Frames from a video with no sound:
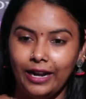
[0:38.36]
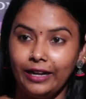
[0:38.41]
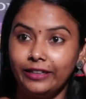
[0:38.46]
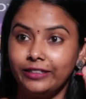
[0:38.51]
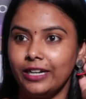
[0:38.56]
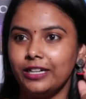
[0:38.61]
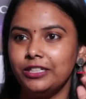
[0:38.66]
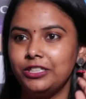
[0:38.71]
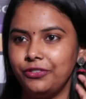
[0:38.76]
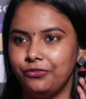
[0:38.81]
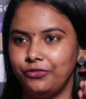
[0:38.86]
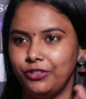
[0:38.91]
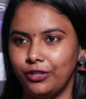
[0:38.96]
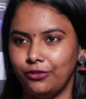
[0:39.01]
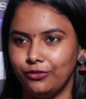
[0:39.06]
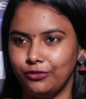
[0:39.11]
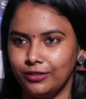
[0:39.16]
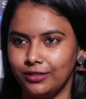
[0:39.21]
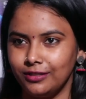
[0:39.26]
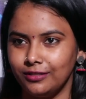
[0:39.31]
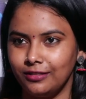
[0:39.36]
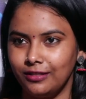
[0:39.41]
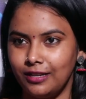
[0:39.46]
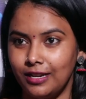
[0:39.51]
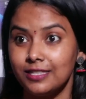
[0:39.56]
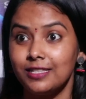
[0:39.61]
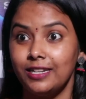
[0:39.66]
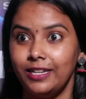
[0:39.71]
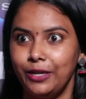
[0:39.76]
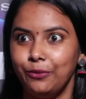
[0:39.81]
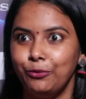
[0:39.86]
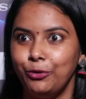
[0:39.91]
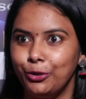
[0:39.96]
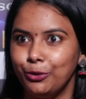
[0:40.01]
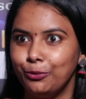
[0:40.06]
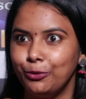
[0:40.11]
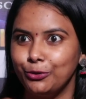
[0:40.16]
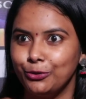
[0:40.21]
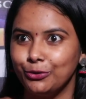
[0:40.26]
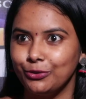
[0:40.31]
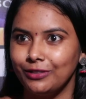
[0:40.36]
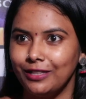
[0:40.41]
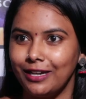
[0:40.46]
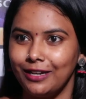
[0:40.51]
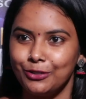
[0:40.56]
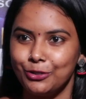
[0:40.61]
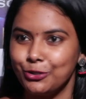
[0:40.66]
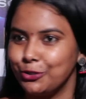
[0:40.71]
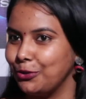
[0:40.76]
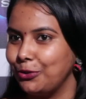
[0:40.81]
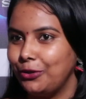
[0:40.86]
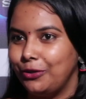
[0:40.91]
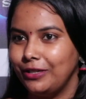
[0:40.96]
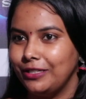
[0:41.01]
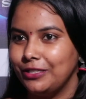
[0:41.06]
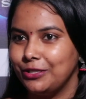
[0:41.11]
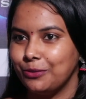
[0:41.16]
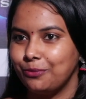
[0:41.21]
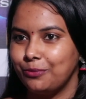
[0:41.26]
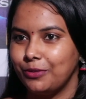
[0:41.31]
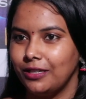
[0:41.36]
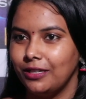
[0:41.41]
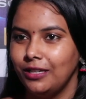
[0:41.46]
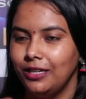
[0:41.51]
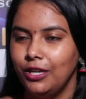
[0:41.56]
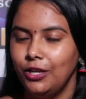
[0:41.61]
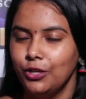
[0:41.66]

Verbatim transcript: అట్రాక్టివ్గా uh, ఉంది అసలు ఏం ఉండబోతుందా షోలో అని చెప్పి